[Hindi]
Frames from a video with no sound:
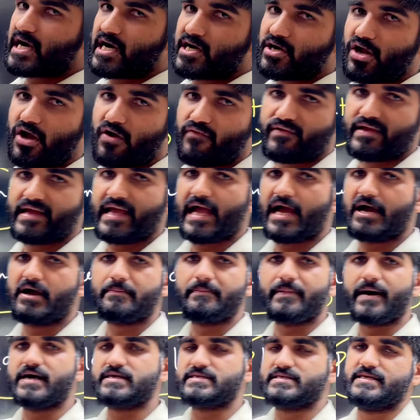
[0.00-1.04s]
कट ऑफ गया है
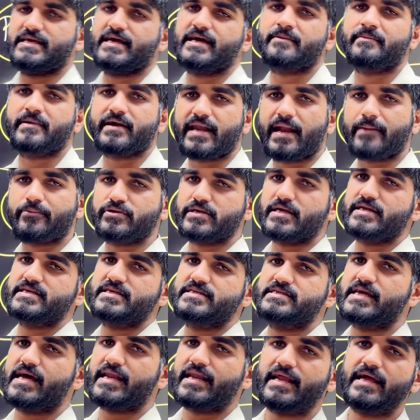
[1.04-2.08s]
पास्ट ईयर में अगर आपको सारी चीज़
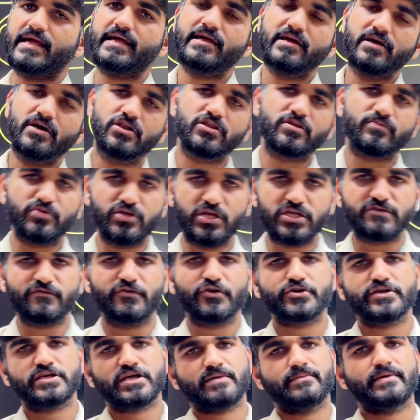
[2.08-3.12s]
जानना है तो मुझे स्टूडेंट
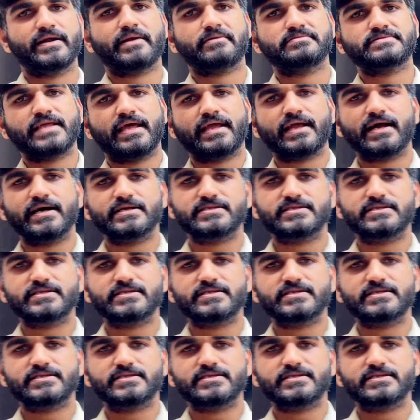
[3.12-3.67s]
नीचे कमेंट बताइएगा